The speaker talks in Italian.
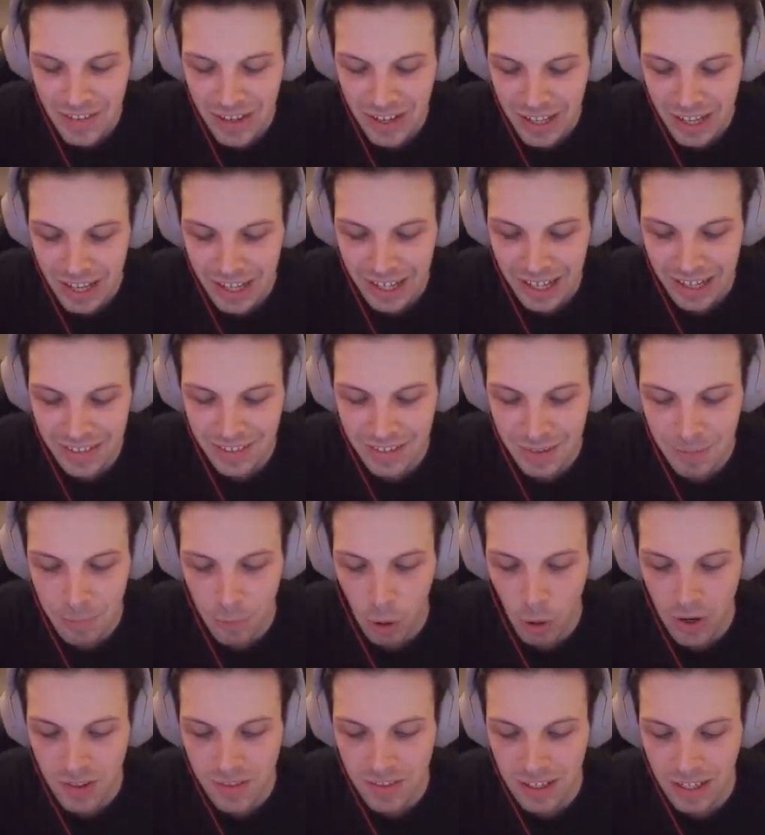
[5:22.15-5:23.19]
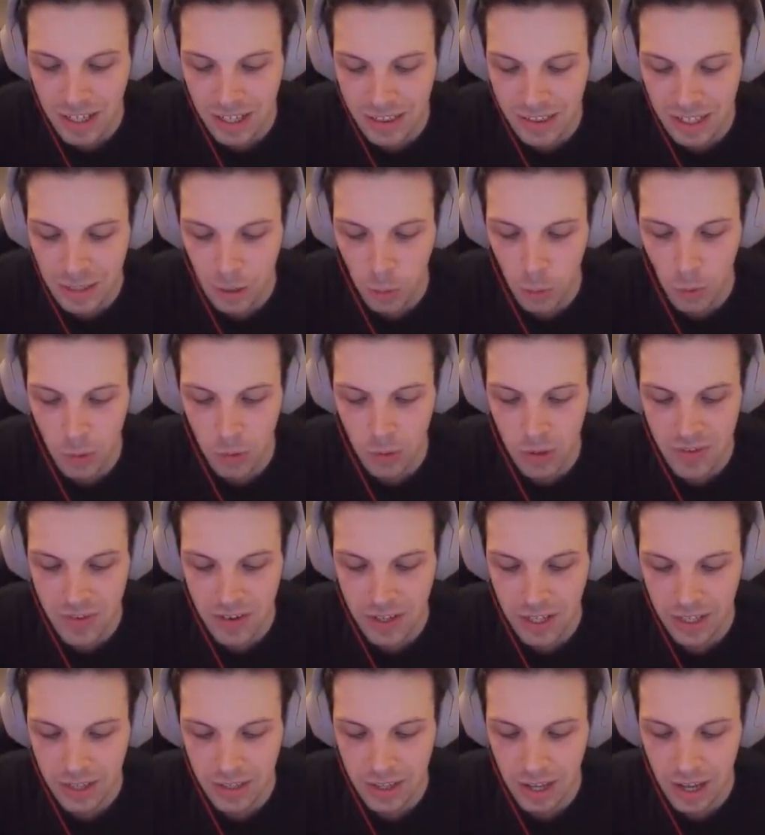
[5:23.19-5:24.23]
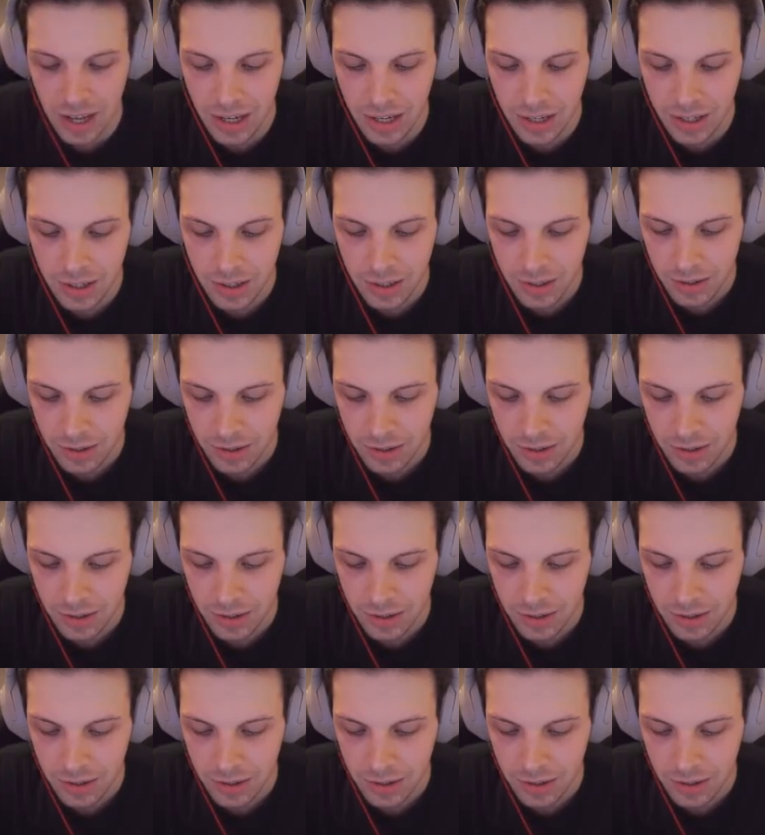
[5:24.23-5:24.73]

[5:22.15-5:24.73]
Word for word: eh, ragazzi, Broly sta crittando quando non deve crittare.